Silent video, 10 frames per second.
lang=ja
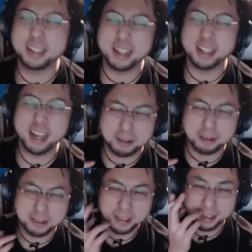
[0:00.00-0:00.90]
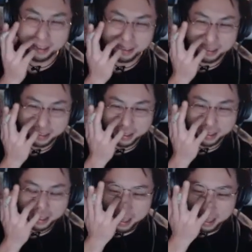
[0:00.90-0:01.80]
いよっていう。
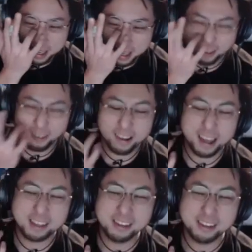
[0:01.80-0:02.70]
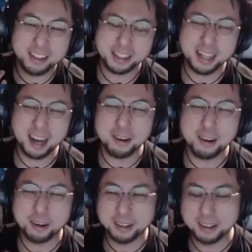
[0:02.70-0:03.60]
陽平くん違うよっ
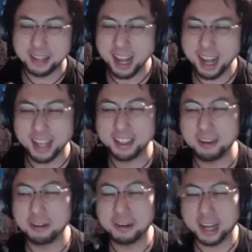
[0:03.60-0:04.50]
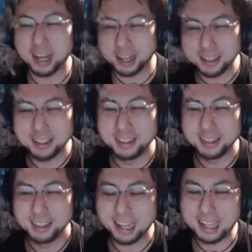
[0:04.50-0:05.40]
ていう。なんか素人感？なん
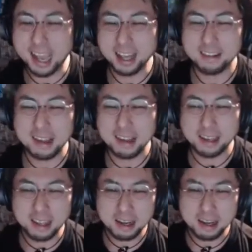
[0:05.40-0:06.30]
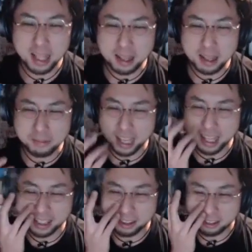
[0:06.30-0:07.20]
か大学生がテレビ出たみたいになっ
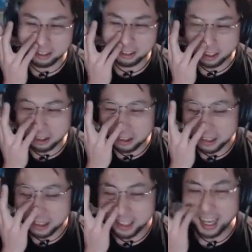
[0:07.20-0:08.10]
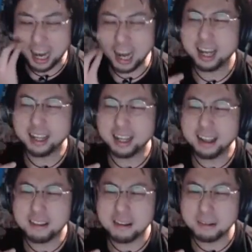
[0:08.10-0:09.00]
ちゃうんだよ。あれ腹立つ
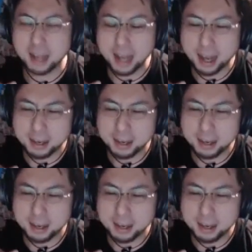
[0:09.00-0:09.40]
よな。